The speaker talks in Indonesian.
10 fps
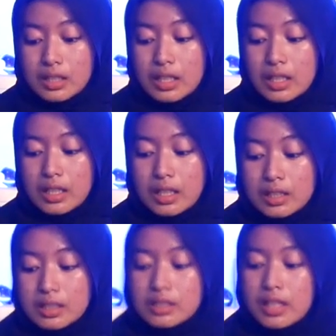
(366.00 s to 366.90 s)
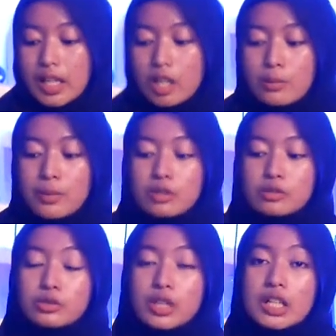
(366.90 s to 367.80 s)
dan dia rekomen
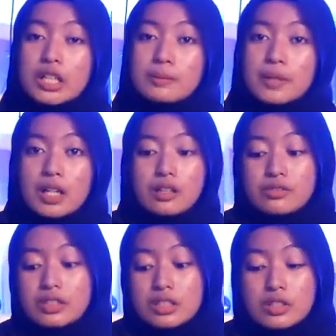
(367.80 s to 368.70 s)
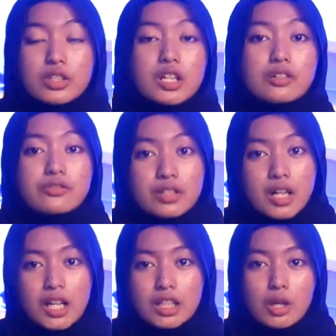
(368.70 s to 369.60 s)
untuk kalian para
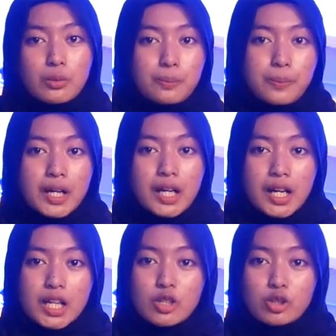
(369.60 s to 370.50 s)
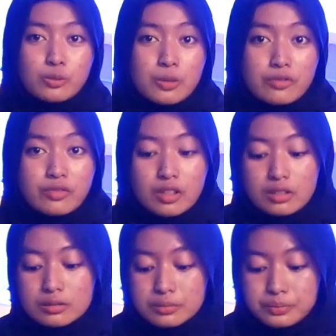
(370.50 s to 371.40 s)
videographer atau para youtuber
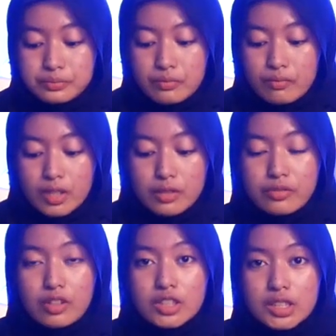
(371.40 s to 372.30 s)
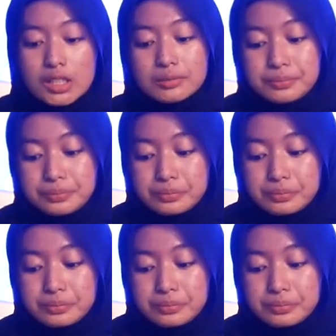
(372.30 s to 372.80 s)
vlog vlogger.